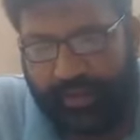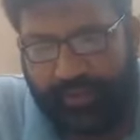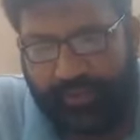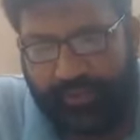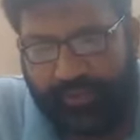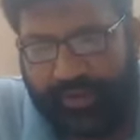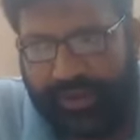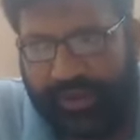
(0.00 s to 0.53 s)

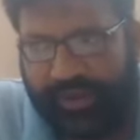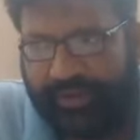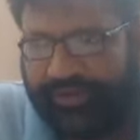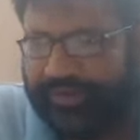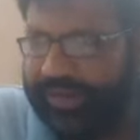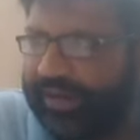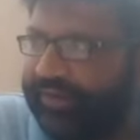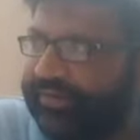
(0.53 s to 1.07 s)
क्योंकि
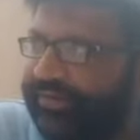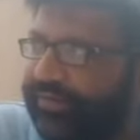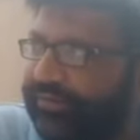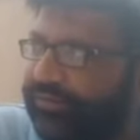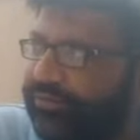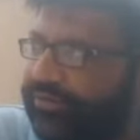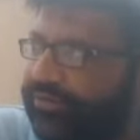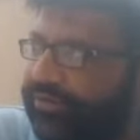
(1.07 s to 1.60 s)
इस तरह से
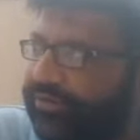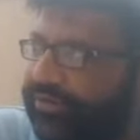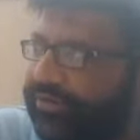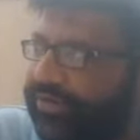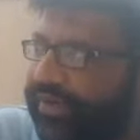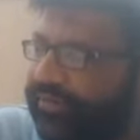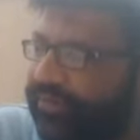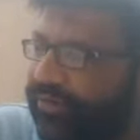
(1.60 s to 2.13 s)
मुलम की
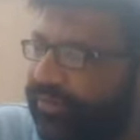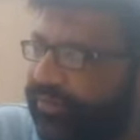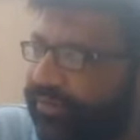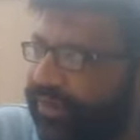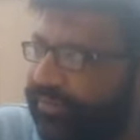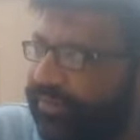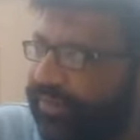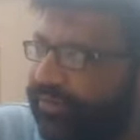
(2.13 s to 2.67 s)
जाए
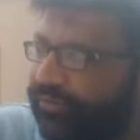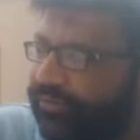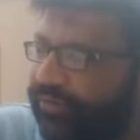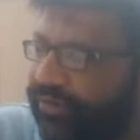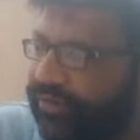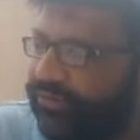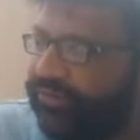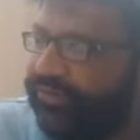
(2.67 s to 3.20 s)
वकूआ पर
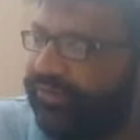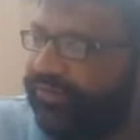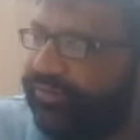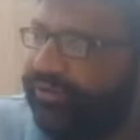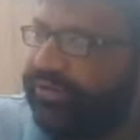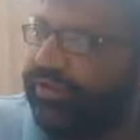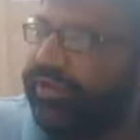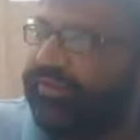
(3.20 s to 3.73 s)
उसने
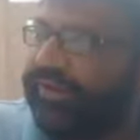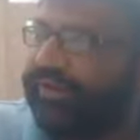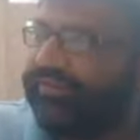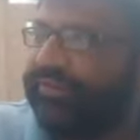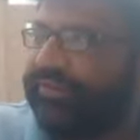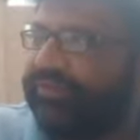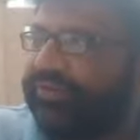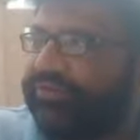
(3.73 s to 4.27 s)
चश्मदीद गवाह
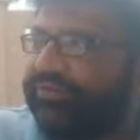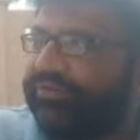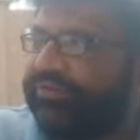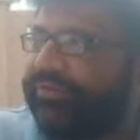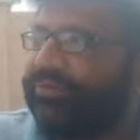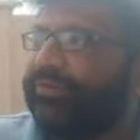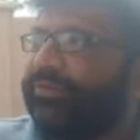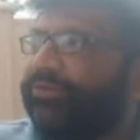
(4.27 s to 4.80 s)
से क्रॉस
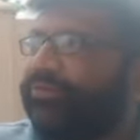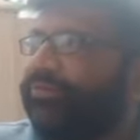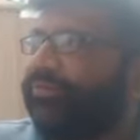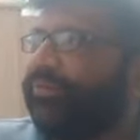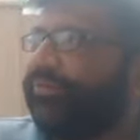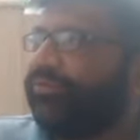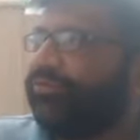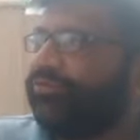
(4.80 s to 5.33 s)
एग्जामिनेशन
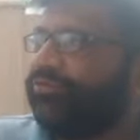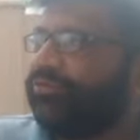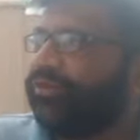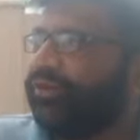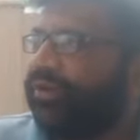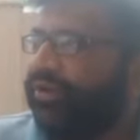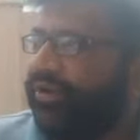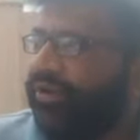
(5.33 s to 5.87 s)
में पूछ
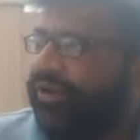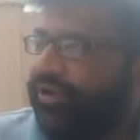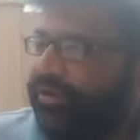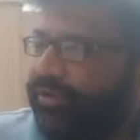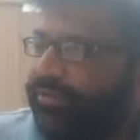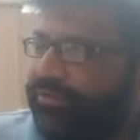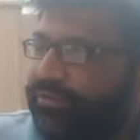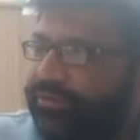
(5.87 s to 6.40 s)
के
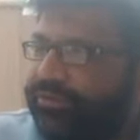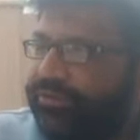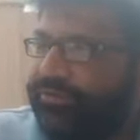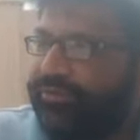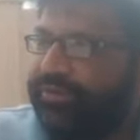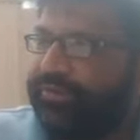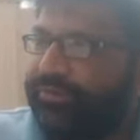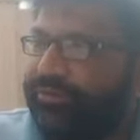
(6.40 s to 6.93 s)

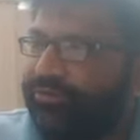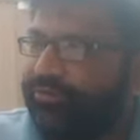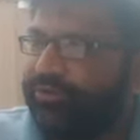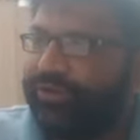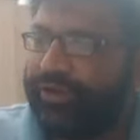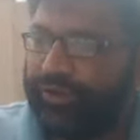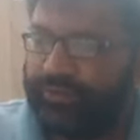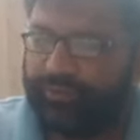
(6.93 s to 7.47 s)
मुलम की
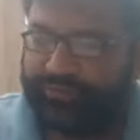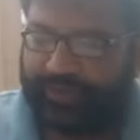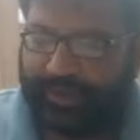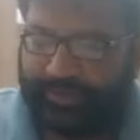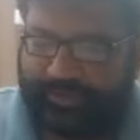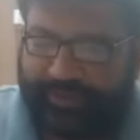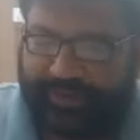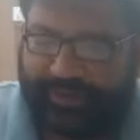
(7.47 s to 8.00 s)
मौजूदगी को
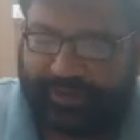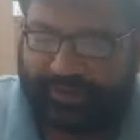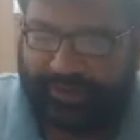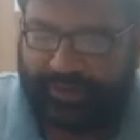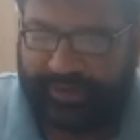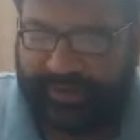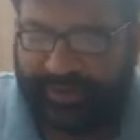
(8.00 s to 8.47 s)
साबित कर दिया